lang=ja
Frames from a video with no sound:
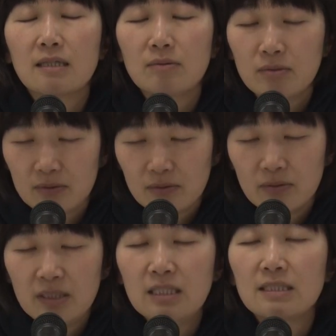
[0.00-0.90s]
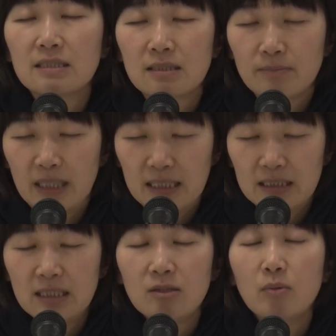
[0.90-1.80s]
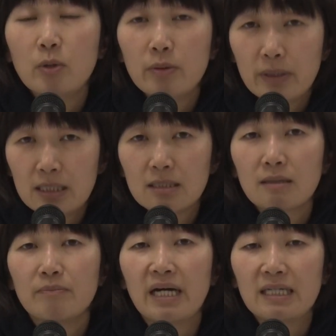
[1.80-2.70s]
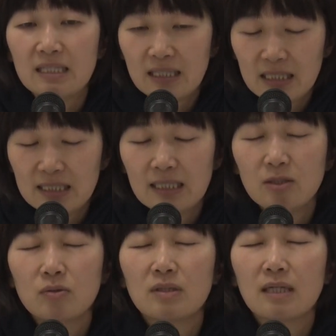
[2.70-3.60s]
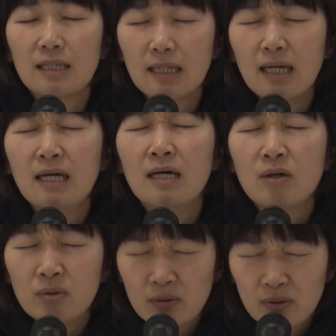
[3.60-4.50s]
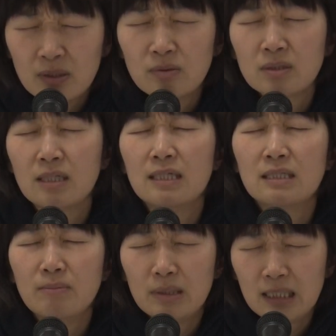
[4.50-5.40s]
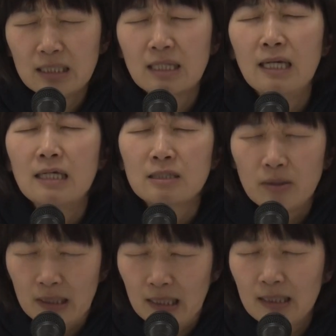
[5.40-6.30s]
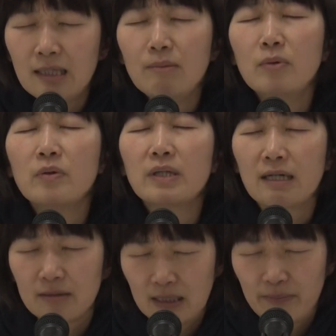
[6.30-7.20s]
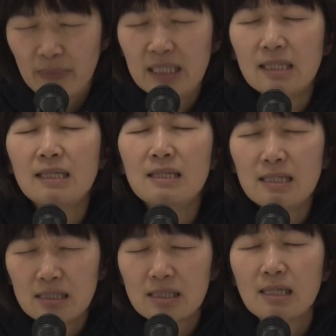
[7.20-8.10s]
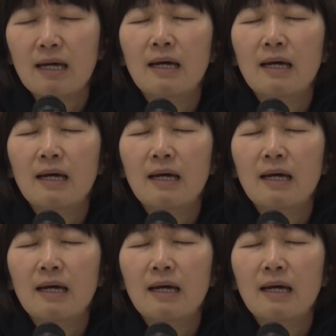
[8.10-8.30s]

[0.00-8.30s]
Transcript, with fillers: で本当に素晴らしいと思います。満員電車に乗った方、本当にお疲れ様です。それだけでも100点満点です。